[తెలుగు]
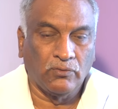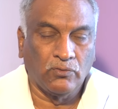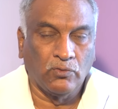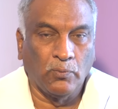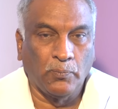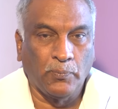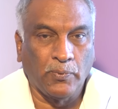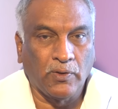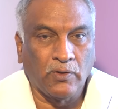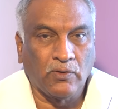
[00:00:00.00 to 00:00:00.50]

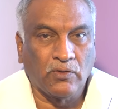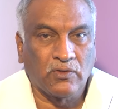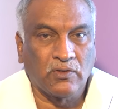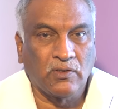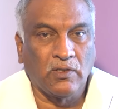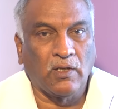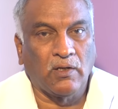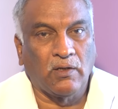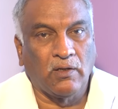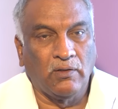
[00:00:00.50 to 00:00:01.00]
సూపర్
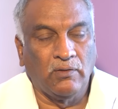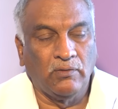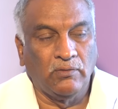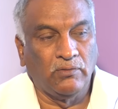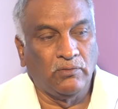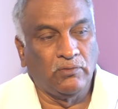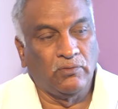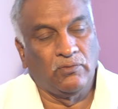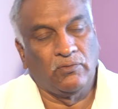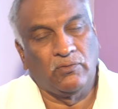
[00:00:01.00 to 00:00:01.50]
స్టార్లు
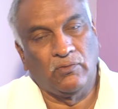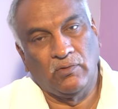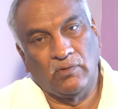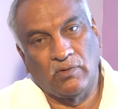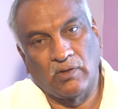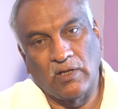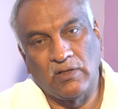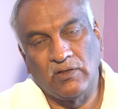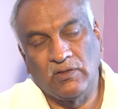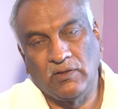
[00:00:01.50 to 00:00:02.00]

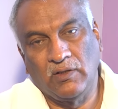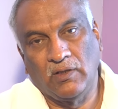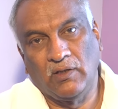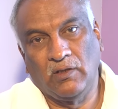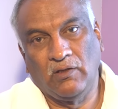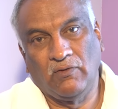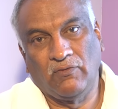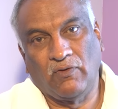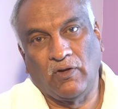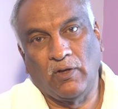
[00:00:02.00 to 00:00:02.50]

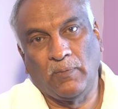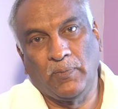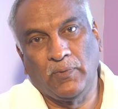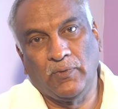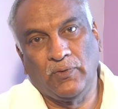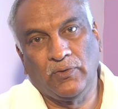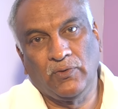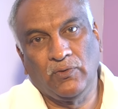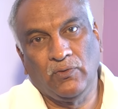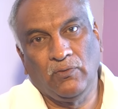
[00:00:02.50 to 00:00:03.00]
రాజకీయాల్లో ఫ్లాప్
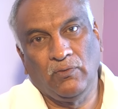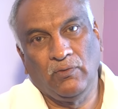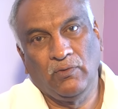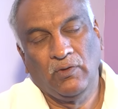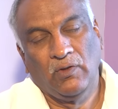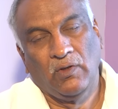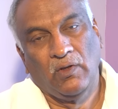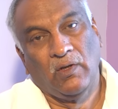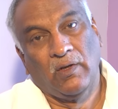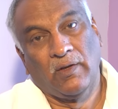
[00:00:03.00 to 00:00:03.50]
అవ్వచ్చు
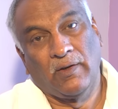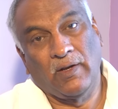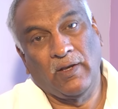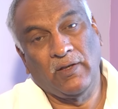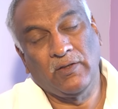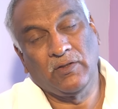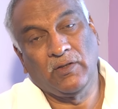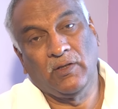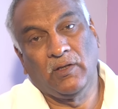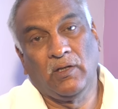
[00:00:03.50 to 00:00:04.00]

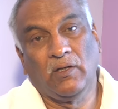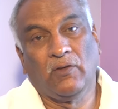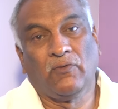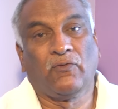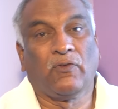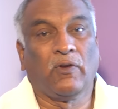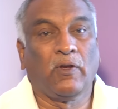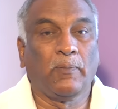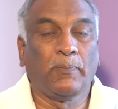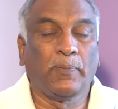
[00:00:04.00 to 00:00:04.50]
రాజకీయాల్లో
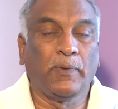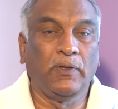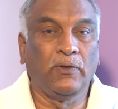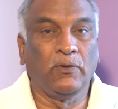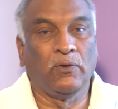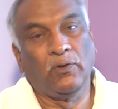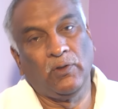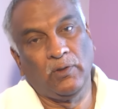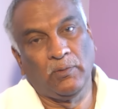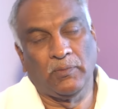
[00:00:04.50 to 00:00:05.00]
ఫ్లాప్
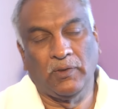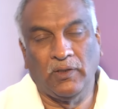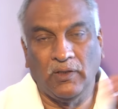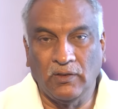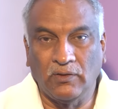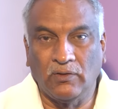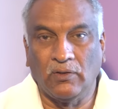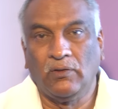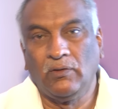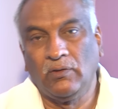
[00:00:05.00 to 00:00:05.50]
అయిన వాళ్ళు
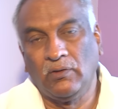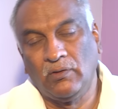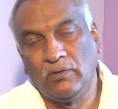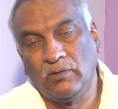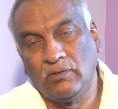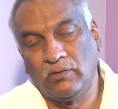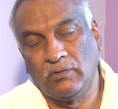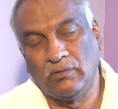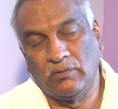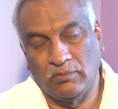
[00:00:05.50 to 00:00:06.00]
మళ్ళీ తెలుగులో
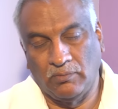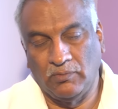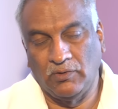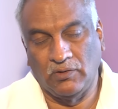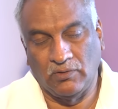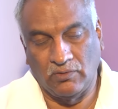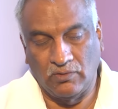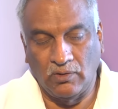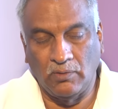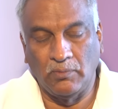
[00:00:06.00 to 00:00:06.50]

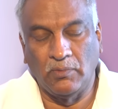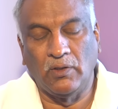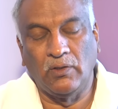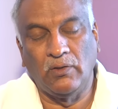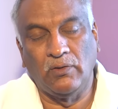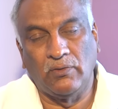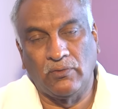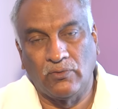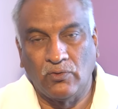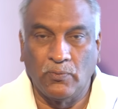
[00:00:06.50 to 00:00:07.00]
మీన్
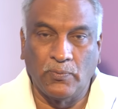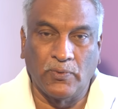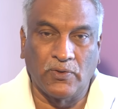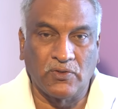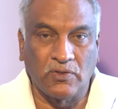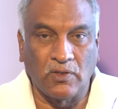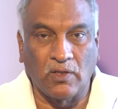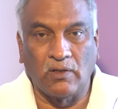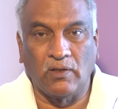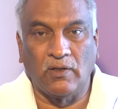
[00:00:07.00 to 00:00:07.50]
సినిమాల్లో సూపర్
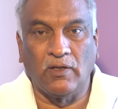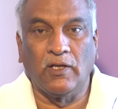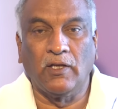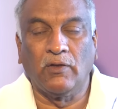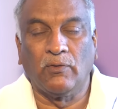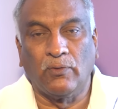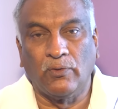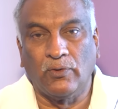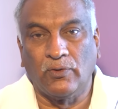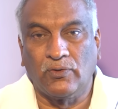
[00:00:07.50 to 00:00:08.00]

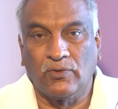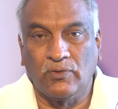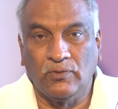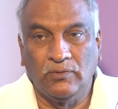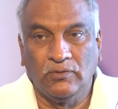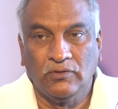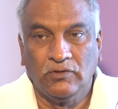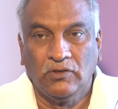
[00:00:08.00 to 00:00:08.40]
స్టార్లుగానే ఉండొచ్చు